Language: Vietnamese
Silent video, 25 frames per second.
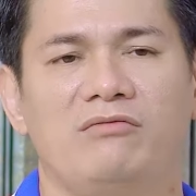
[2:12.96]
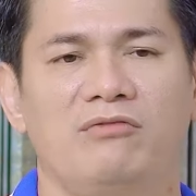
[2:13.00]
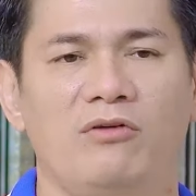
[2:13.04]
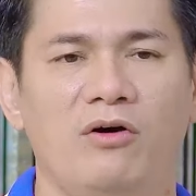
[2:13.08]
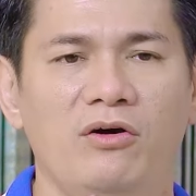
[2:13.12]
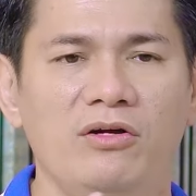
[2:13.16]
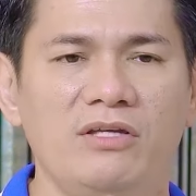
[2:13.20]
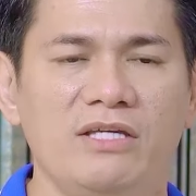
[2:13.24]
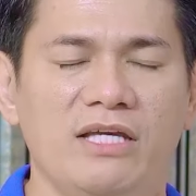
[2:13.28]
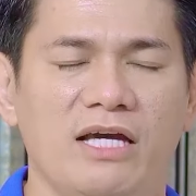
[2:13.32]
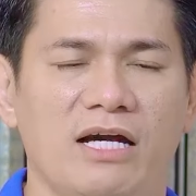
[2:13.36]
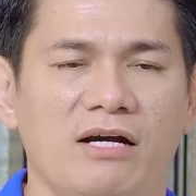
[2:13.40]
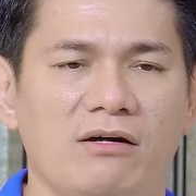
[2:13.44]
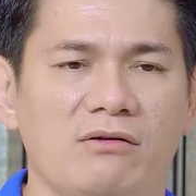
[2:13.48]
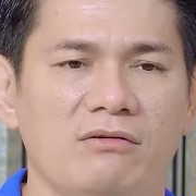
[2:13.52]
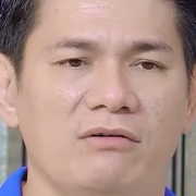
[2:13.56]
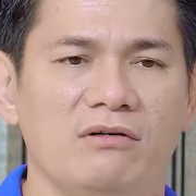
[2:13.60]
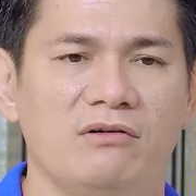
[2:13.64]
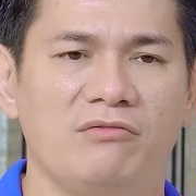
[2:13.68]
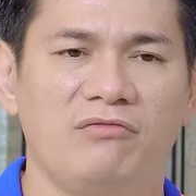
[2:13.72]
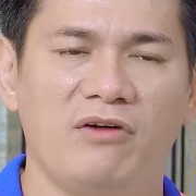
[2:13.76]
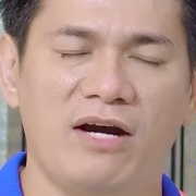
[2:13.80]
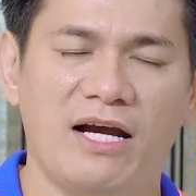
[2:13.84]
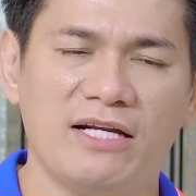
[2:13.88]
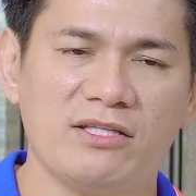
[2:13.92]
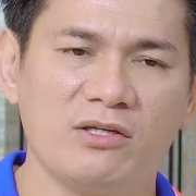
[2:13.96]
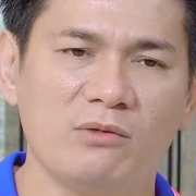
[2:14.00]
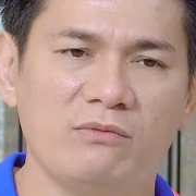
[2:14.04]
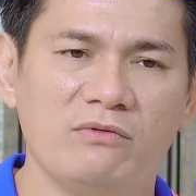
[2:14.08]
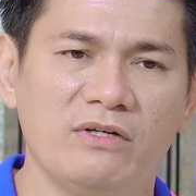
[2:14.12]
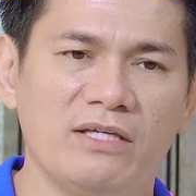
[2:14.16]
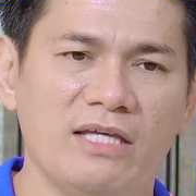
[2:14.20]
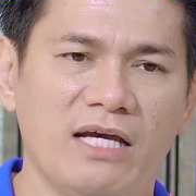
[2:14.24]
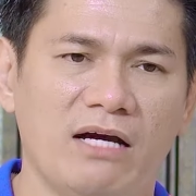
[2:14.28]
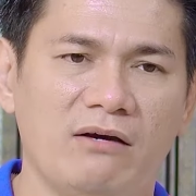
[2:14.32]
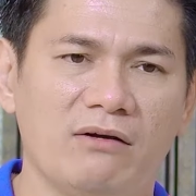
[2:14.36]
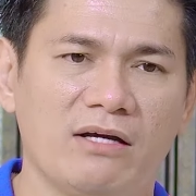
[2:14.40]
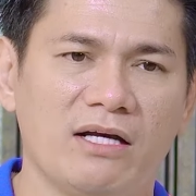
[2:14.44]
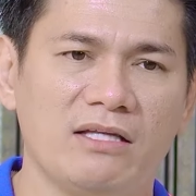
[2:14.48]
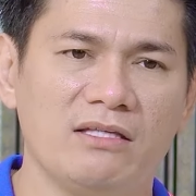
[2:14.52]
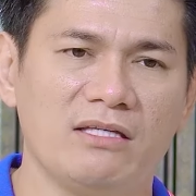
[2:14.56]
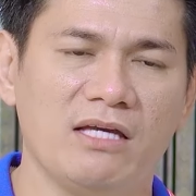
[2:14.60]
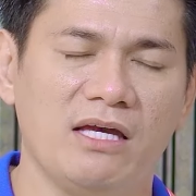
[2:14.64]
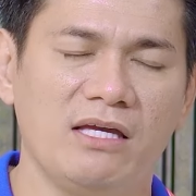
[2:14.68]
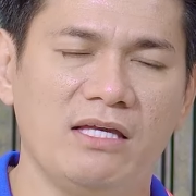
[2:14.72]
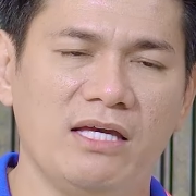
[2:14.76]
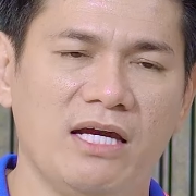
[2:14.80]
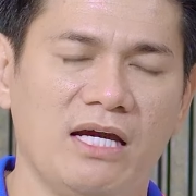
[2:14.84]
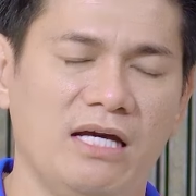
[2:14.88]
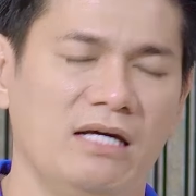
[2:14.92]
phối nhau, pha chung với nhau các anh
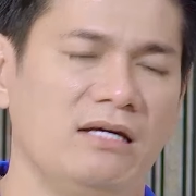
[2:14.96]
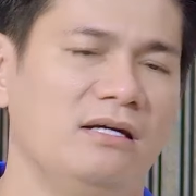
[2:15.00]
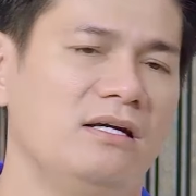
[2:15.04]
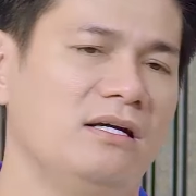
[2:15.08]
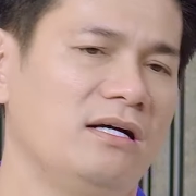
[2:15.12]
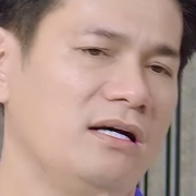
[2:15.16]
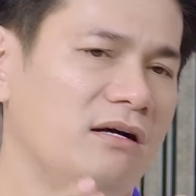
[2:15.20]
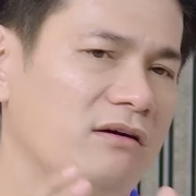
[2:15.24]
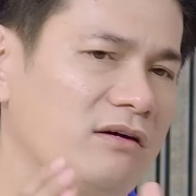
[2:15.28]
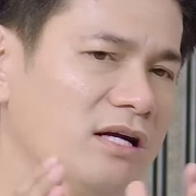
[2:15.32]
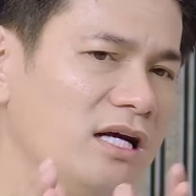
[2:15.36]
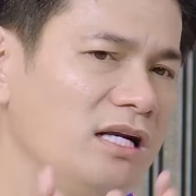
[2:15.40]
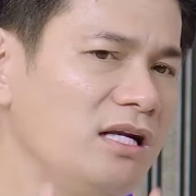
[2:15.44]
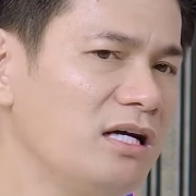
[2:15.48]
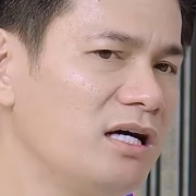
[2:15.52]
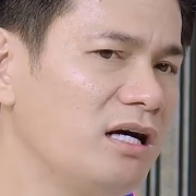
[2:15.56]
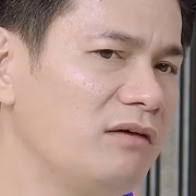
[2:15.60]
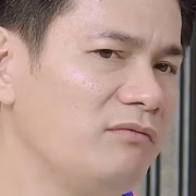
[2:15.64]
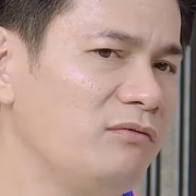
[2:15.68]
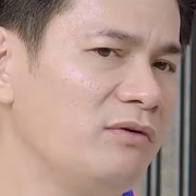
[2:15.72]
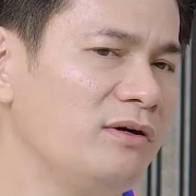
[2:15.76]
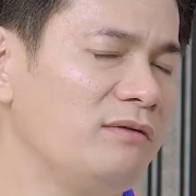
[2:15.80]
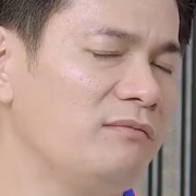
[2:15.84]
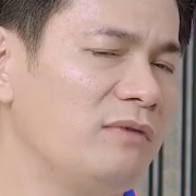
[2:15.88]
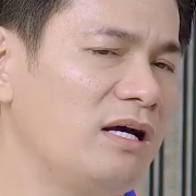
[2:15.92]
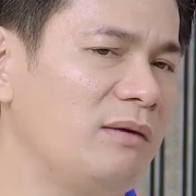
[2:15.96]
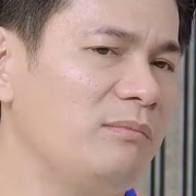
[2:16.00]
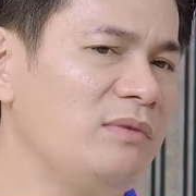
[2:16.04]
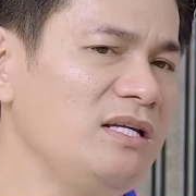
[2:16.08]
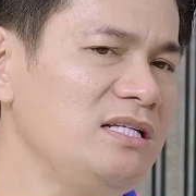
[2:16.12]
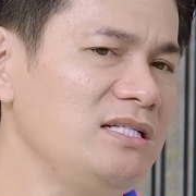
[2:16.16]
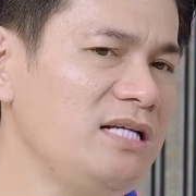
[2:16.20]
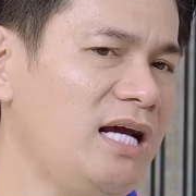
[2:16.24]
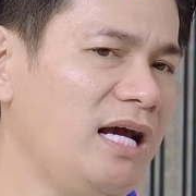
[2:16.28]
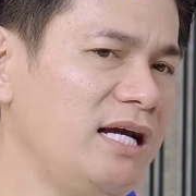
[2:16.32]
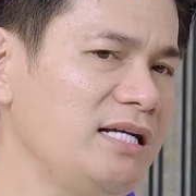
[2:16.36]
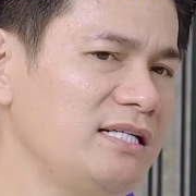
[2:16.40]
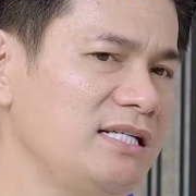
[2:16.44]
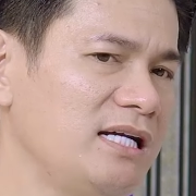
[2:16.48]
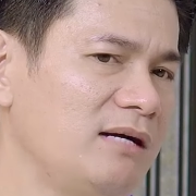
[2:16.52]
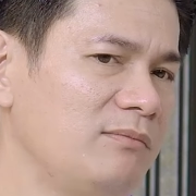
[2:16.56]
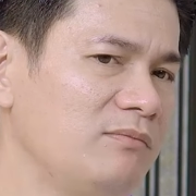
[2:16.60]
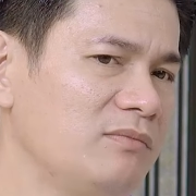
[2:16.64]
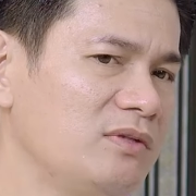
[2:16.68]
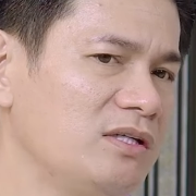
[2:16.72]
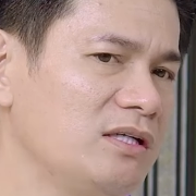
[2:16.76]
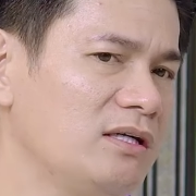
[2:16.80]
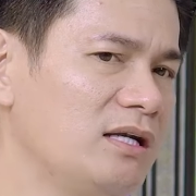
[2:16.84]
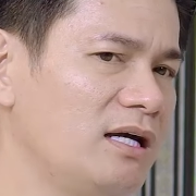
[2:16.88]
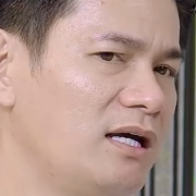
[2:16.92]
chị nha, kết hợp với mix
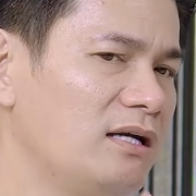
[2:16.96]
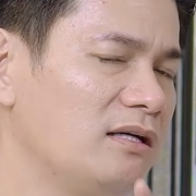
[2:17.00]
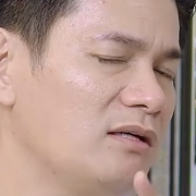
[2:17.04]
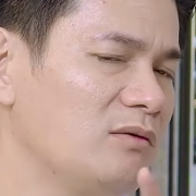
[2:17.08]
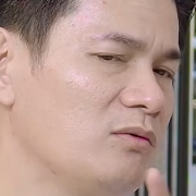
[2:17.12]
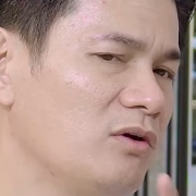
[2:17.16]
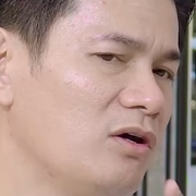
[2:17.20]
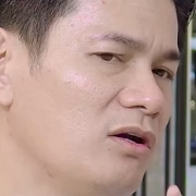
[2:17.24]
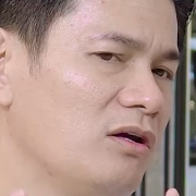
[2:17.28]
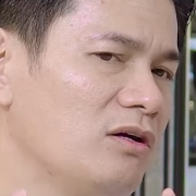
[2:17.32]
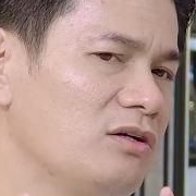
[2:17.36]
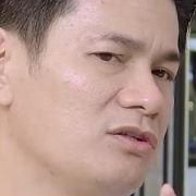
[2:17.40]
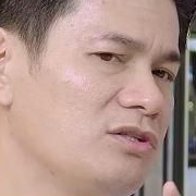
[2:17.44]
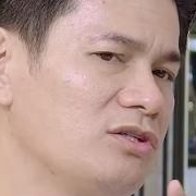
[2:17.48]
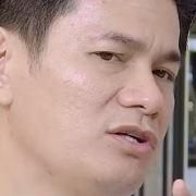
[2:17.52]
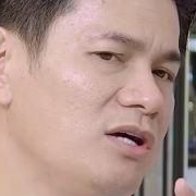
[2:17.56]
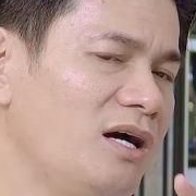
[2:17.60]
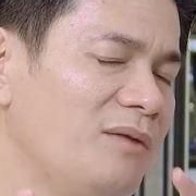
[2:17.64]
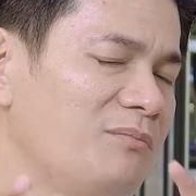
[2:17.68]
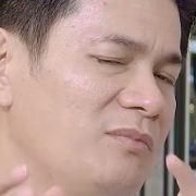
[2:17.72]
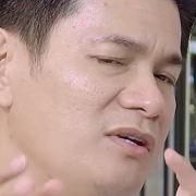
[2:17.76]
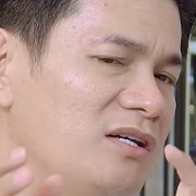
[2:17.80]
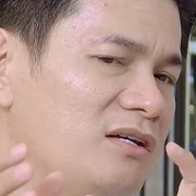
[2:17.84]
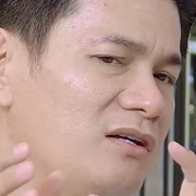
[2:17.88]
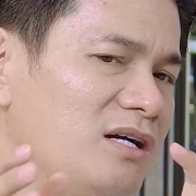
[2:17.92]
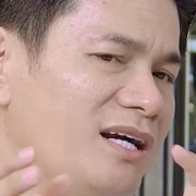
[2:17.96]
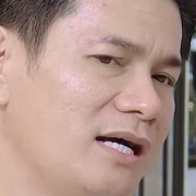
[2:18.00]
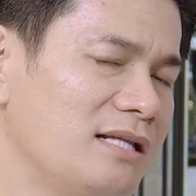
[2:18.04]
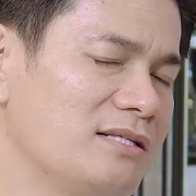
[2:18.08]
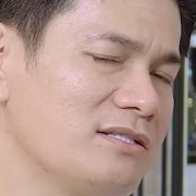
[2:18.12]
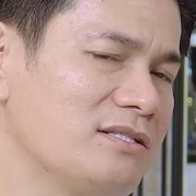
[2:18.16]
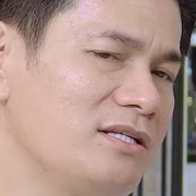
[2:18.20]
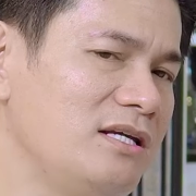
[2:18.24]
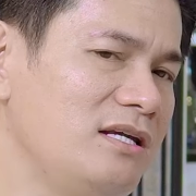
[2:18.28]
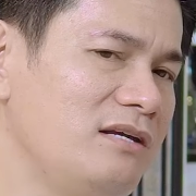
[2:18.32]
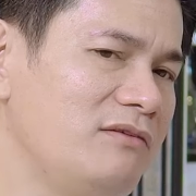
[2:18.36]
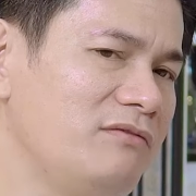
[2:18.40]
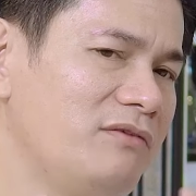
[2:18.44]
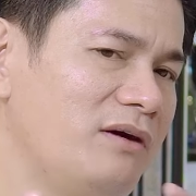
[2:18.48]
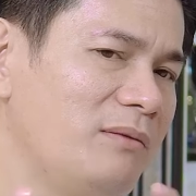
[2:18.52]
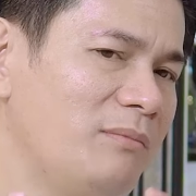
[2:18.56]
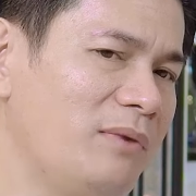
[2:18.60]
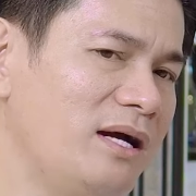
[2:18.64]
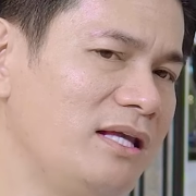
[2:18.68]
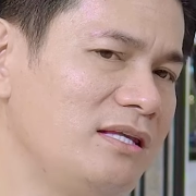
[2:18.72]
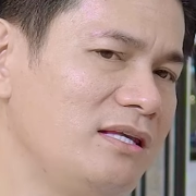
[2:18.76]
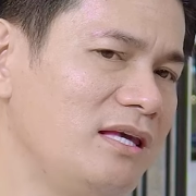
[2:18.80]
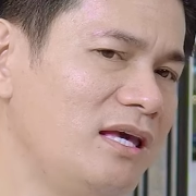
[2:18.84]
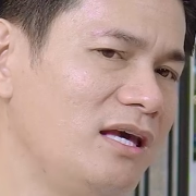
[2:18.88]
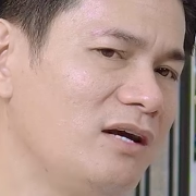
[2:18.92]
200, tức là trong đó nó chứa hàm lượng canxi và
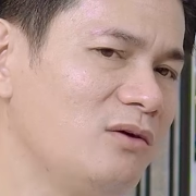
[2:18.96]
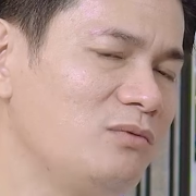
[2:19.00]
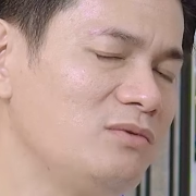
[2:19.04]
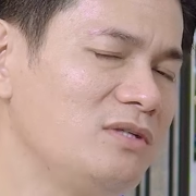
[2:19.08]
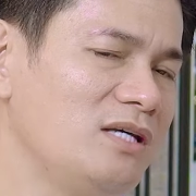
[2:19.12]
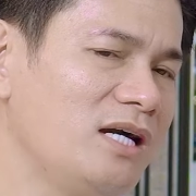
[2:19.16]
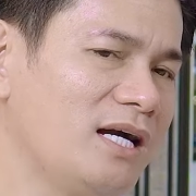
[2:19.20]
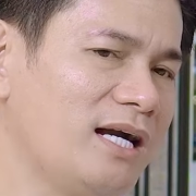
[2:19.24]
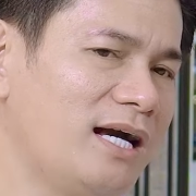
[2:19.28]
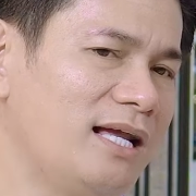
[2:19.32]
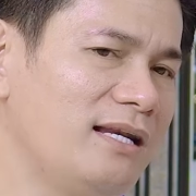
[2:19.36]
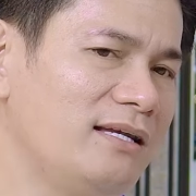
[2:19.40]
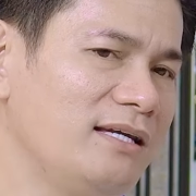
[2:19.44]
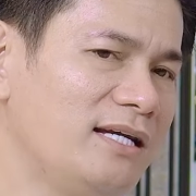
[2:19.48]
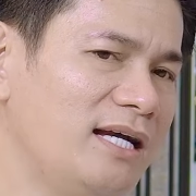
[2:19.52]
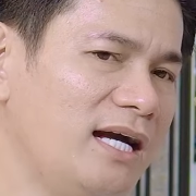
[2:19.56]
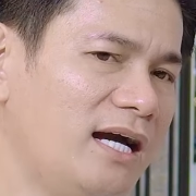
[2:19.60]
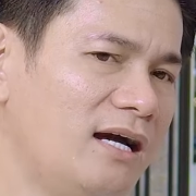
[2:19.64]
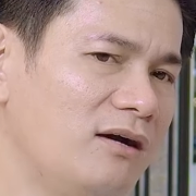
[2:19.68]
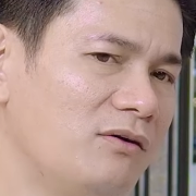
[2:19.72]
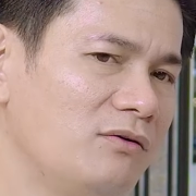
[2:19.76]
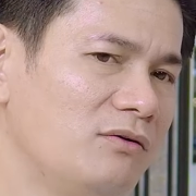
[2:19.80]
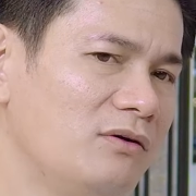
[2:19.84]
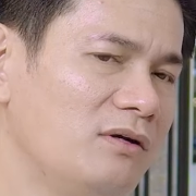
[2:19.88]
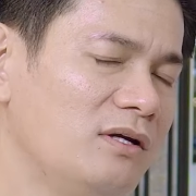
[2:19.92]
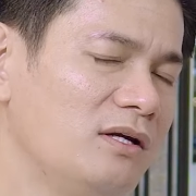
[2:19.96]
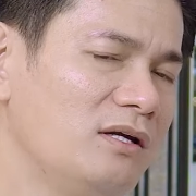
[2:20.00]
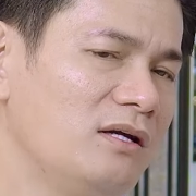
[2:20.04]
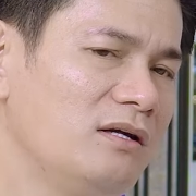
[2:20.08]
magie cũng như kali cao.